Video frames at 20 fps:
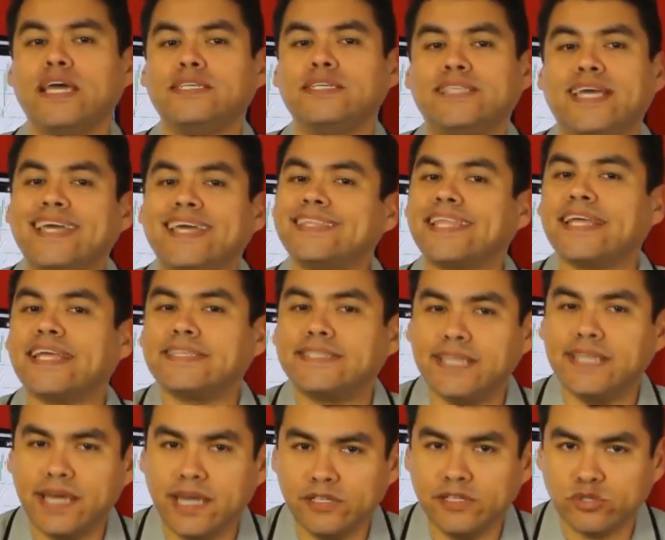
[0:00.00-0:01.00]
es de
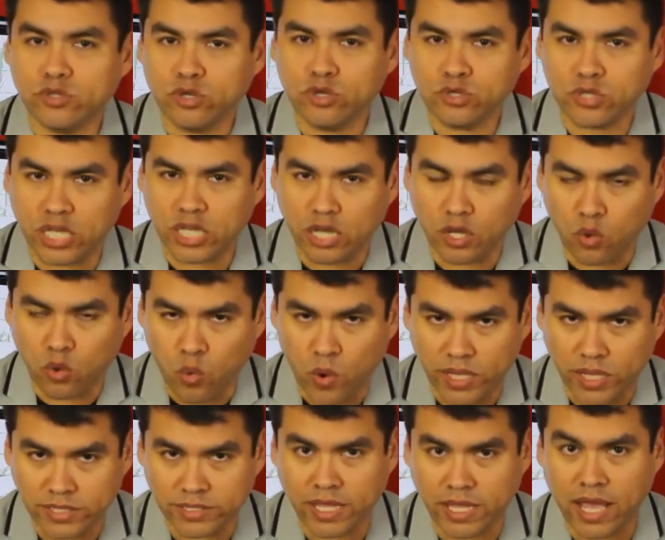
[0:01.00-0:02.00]

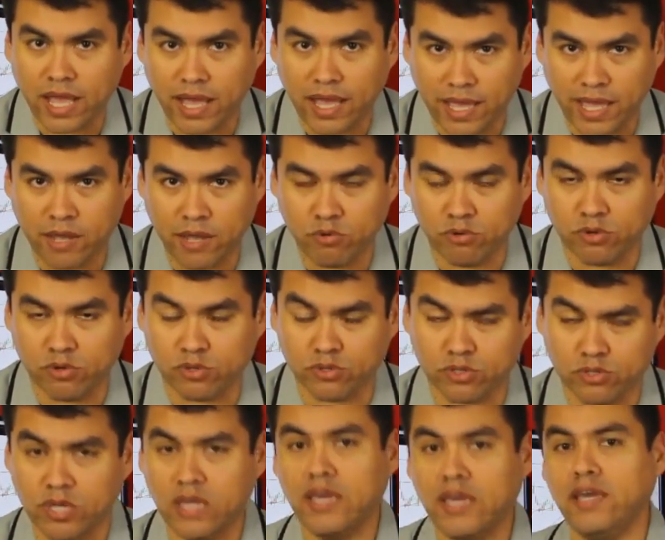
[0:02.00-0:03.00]
350
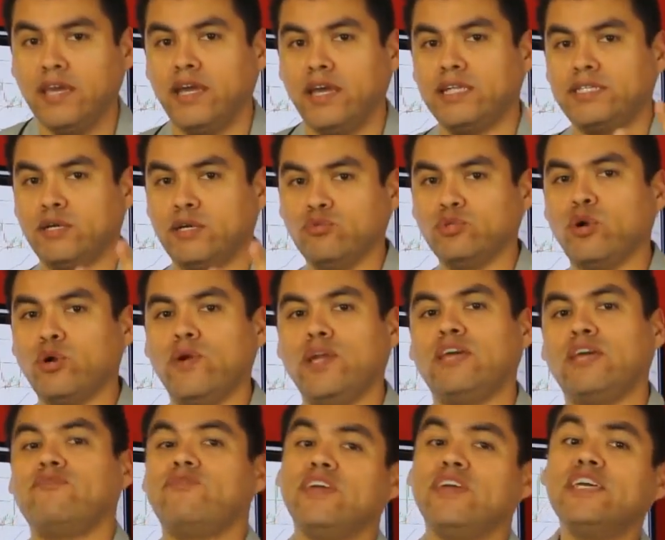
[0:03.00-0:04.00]
euros. El segundo
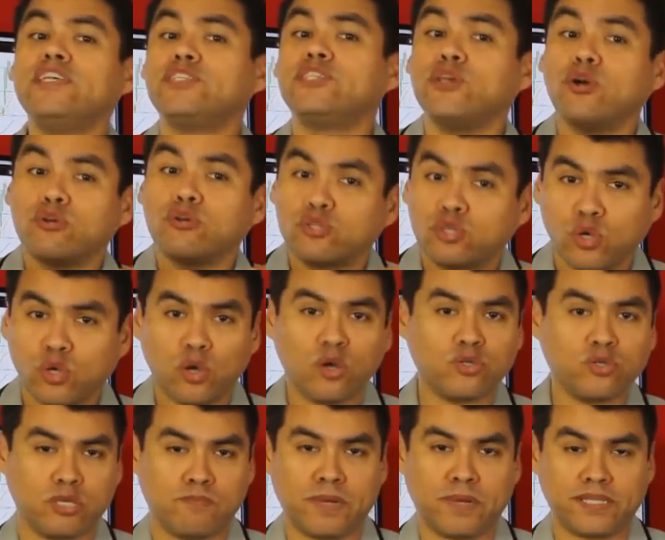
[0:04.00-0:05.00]
beneficio solo
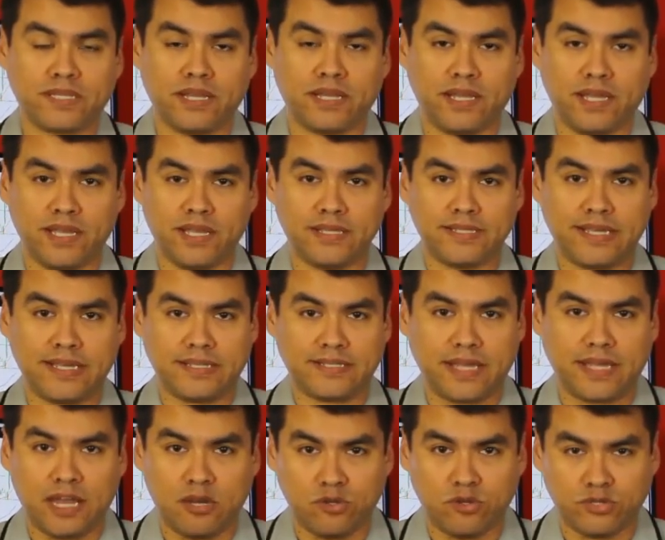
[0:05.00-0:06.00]
si
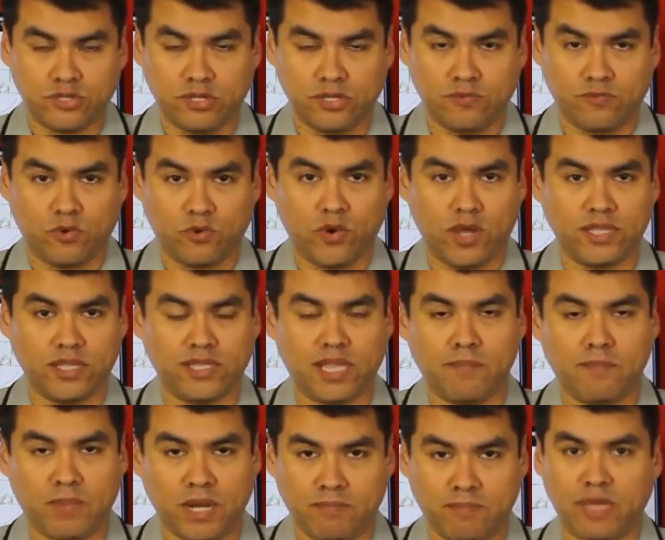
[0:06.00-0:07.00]
perteneces a los
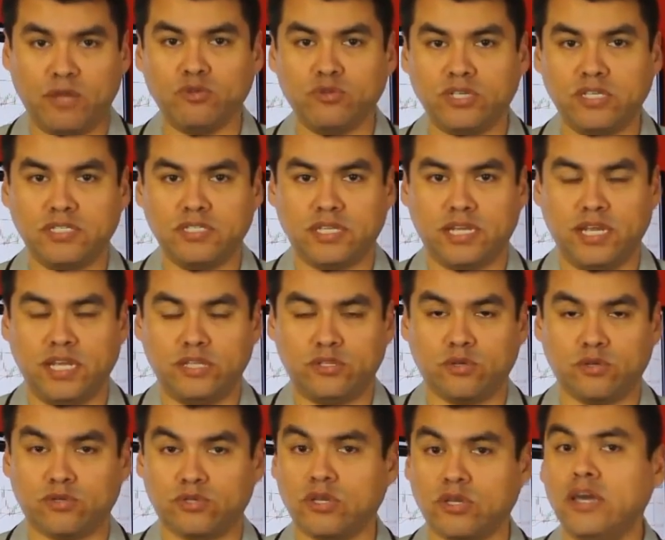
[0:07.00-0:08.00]
50 primeros
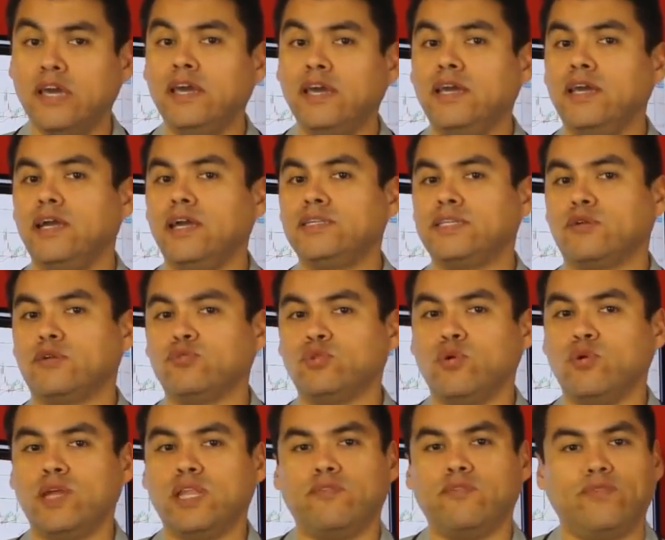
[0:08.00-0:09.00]
inscritos. El
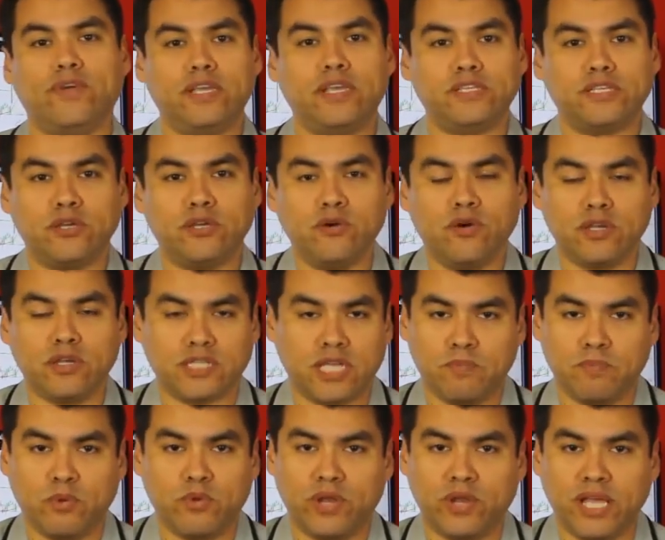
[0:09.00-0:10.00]
segundo beneficio es
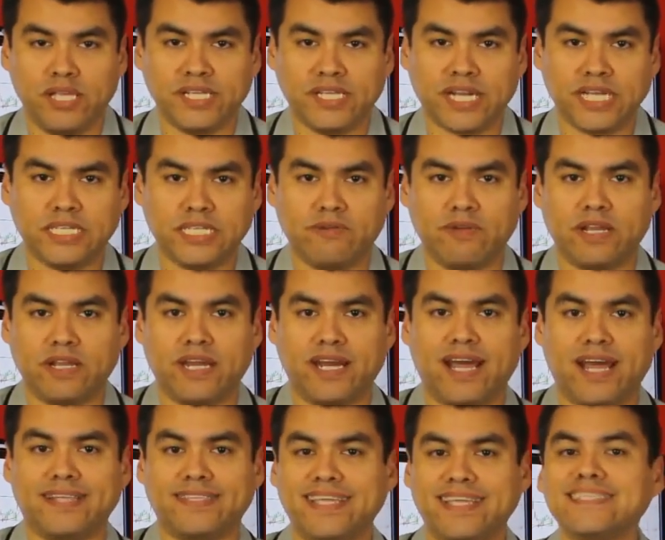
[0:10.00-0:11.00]
que podrás recibir
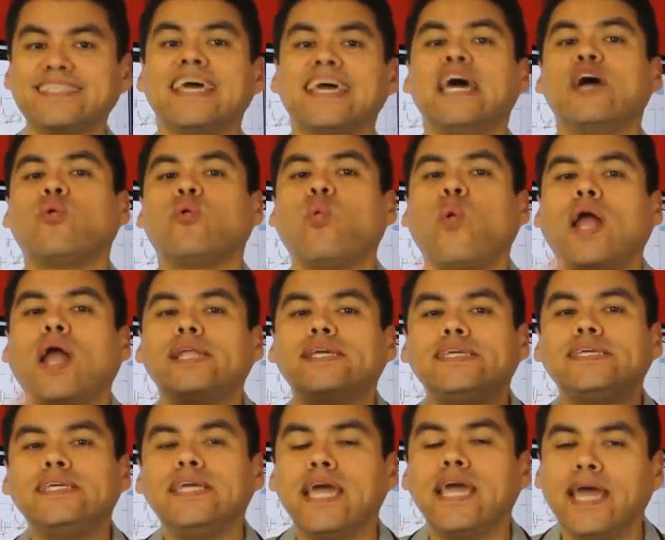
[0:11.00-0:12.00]
gratis
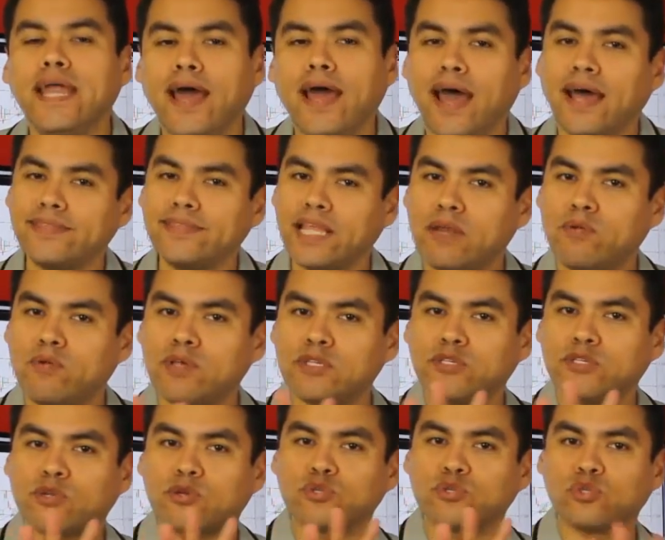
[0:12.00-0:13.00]
cualquiera
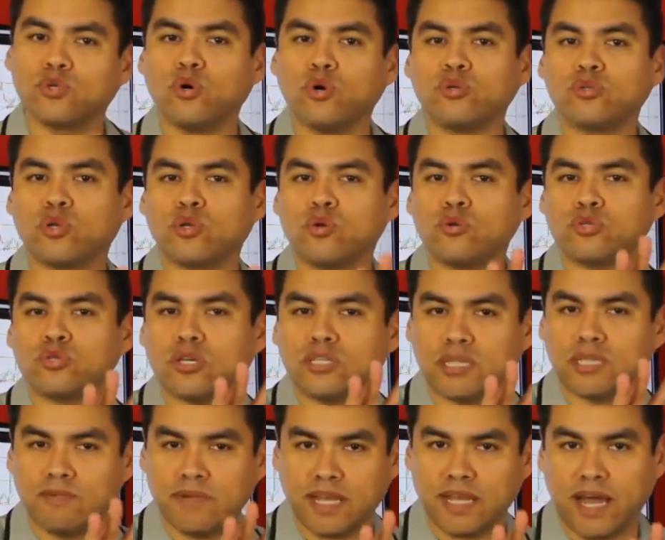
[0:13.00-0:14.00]
nuestros otros
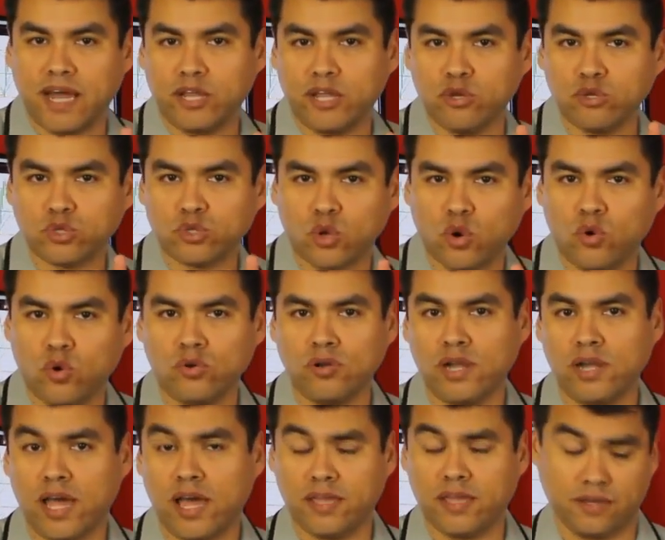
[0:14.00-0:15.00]
seminarios
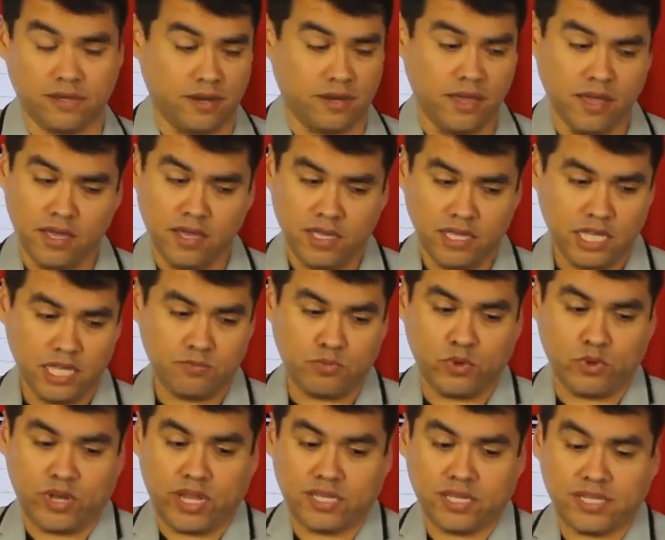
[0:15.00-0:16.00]
online y
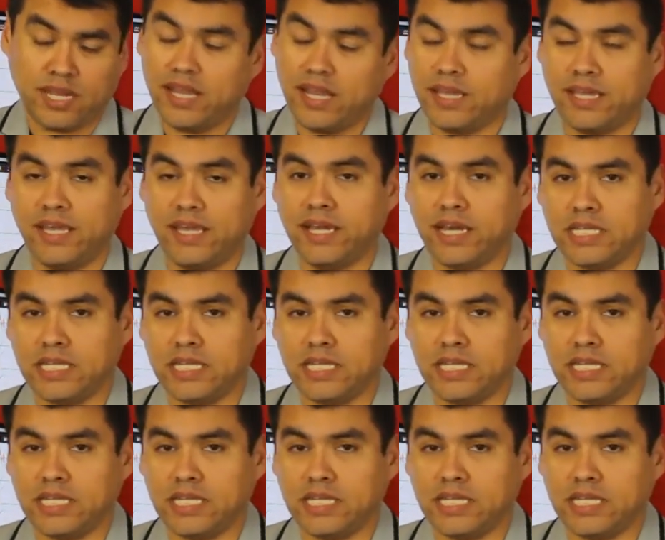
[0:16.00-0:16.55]
podrías elegir